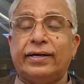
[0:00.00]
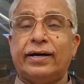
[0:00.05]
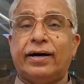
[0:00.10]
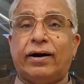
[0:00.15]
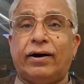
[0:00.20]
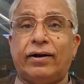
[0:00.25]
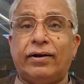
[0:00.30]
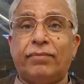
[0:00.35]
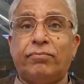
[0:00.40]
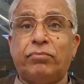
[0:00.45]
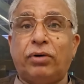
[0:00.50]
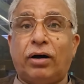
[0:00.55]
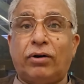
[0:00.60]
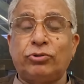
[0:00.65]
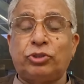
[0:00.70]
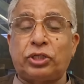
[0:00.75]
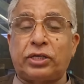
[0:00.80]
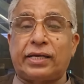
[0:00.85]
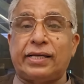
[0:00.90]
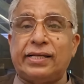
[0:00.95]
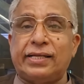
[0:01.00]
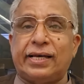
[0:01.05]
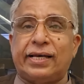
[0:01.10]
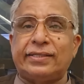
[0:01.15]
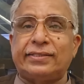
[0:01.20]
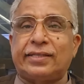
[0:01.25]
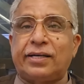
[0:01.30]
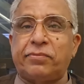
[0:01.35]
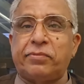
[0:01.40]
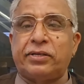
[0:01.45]
और शकील
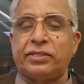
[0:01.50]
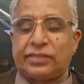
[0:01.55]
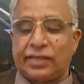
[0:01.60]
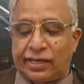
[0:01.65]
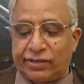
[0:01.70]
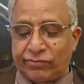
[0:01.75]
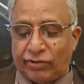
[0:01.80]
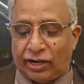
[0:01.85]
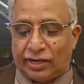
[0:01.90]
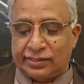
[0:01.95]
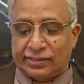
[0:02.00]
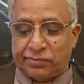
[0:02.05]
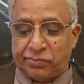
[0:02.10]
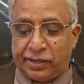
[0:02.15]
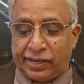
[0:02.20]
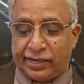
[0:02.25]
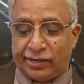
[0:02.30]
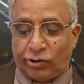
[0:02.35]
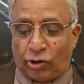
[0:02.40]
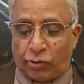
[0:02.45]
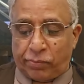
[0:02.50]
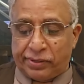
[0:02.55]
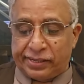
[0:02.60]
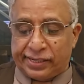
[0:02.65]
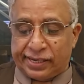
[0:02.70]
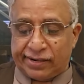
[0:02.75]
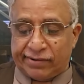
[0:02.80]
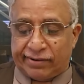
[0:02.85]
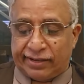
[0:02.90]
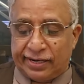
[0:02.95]
न्याज साहब ने साहिवाल से मैं नौ मई
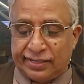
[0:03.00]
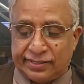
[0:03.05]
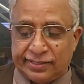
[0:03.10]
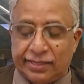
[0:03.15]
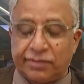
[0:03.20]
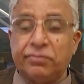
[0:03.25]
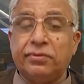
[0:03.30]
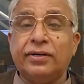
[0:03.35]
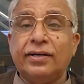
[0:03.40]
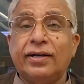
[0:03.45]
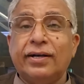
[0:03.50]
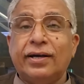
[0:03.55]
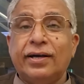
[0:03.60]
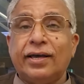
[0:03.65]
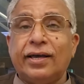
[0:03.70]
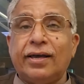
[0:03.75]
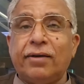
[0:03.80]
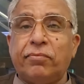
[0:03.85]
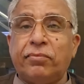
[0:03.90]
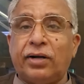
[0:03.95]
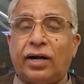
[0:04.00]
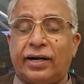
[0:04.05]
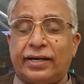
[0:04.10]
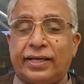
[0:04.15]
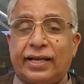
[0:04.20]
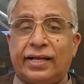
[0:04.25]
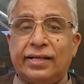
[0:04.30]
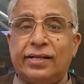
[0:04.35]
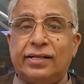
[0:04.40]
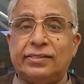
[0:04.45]
के हवाले से जब
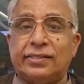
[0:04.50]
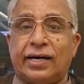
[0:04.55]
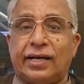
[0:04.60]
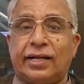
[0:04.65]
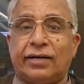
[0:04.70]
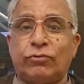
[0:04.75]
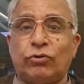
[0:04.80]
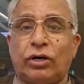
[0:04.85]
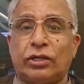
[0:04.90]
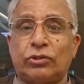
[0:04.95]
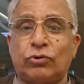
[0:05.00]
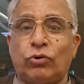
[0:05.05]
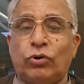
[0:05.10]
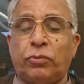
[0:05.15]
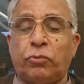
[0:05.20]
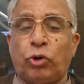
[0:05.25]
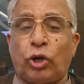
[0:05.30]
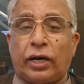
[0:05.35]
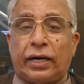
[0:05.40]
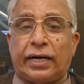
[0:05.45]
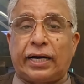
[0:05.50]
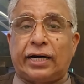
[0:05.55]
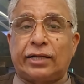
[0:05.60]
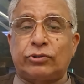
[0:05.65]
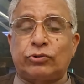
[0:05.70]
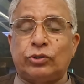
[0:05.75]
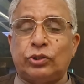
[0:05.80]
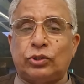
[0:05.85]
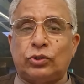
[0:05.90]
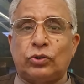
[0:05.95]
अडेरा जब जाना हुआ तो उन्हें
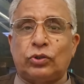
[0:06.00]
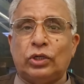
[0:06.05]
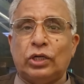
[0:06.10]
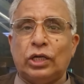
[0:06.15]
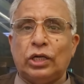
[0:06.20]
मुलाकात हुई तो